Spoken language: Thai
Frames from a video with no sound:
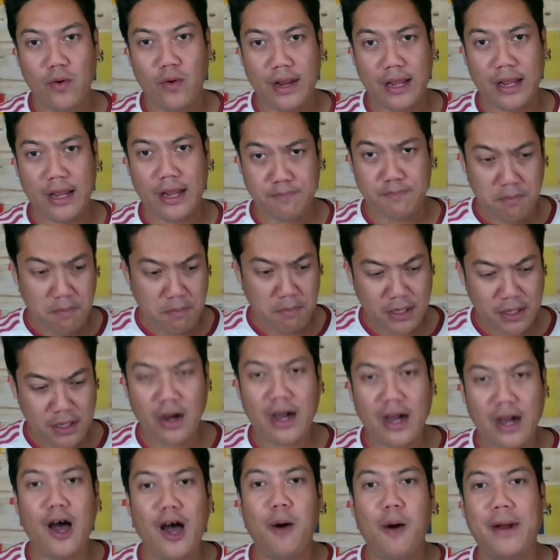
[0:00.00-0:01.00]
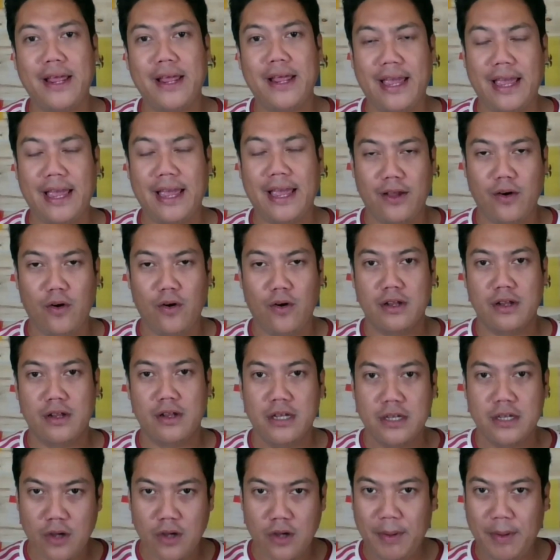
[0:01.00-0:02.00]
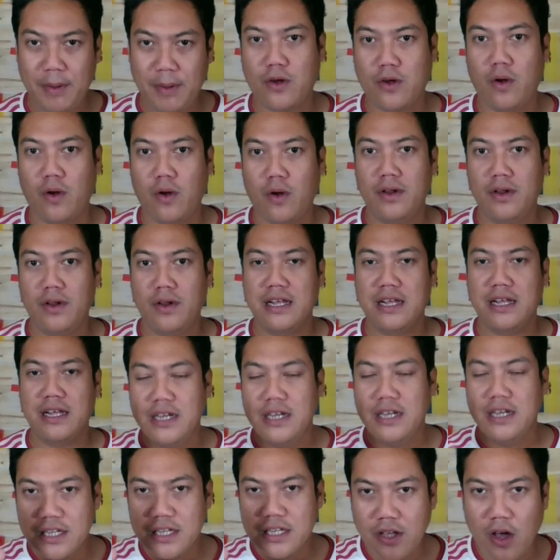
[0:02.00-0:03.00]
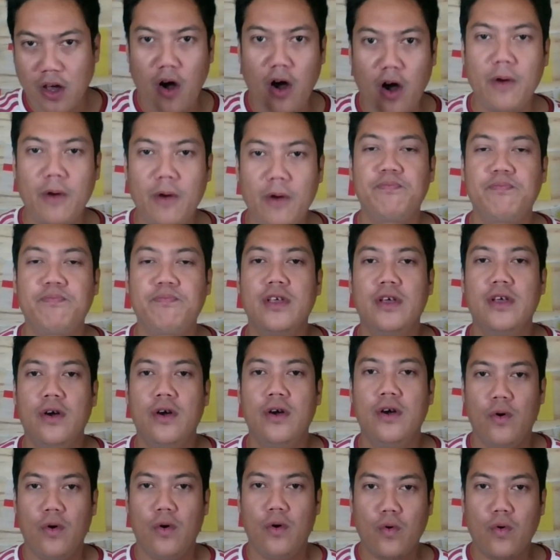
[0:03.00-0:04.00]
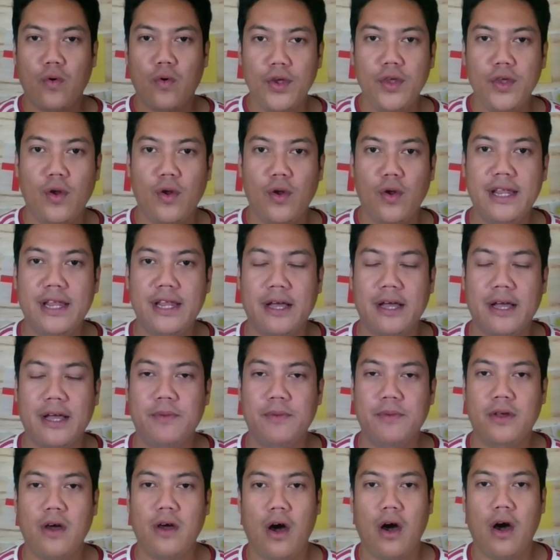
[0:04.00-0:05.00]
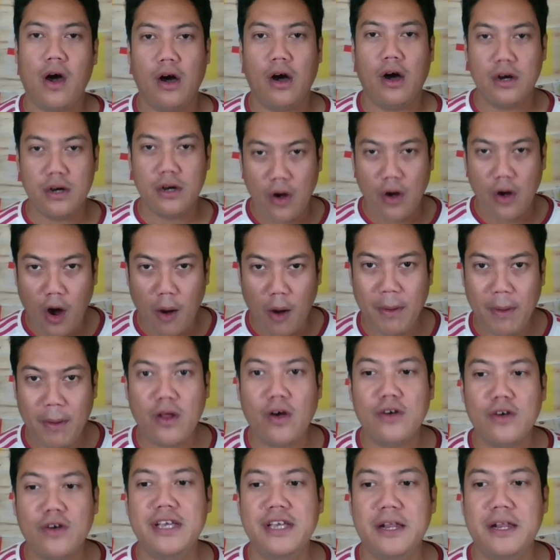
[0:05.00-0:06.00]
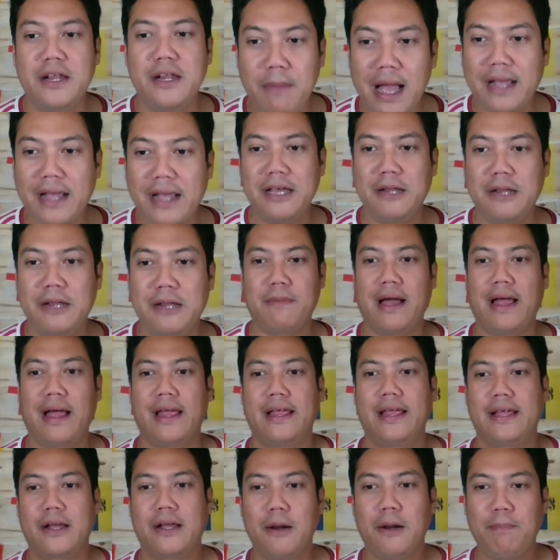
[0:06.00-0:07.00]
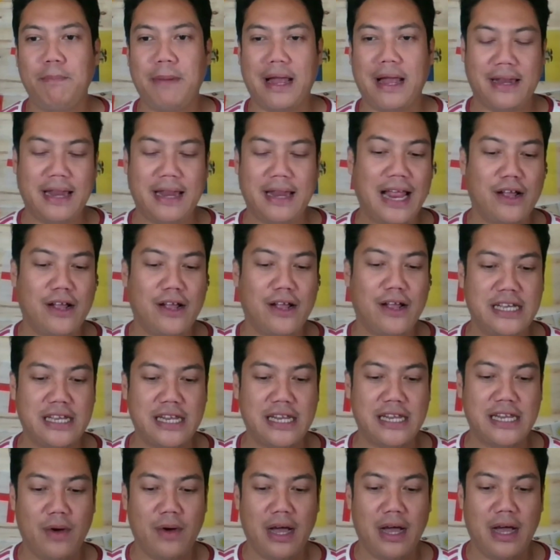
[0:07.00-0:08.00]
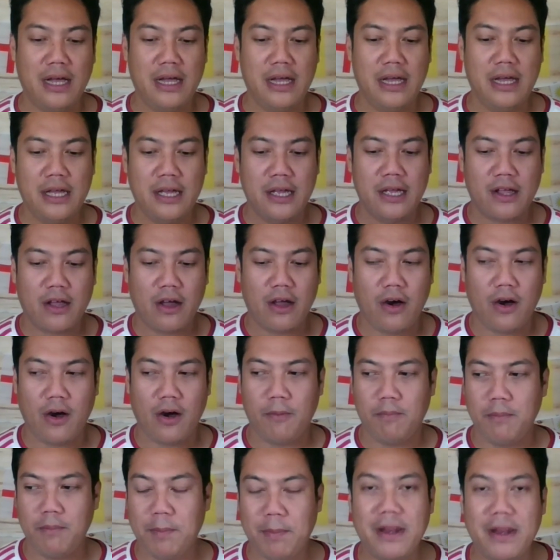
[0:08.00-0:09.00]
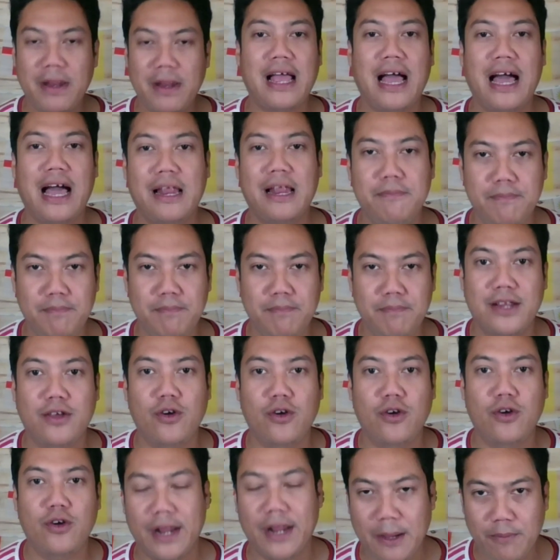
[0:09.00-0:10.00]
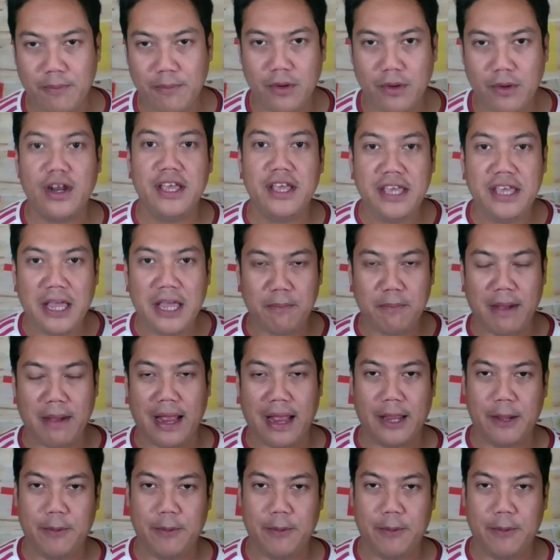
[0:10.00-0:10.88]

เนี่ยมันก็เข้ามาในเขตโทษก็ผิดกฎแล้วหนึ่งสองอุโกโยลิสเนี่ยครับก็ออกไปนอกเส้นมากเกินไปก็ปัดได้ก็จริงแต่ว่าก็มันเป็นการผิดกฎนะครับก็ได้ยิงใหม่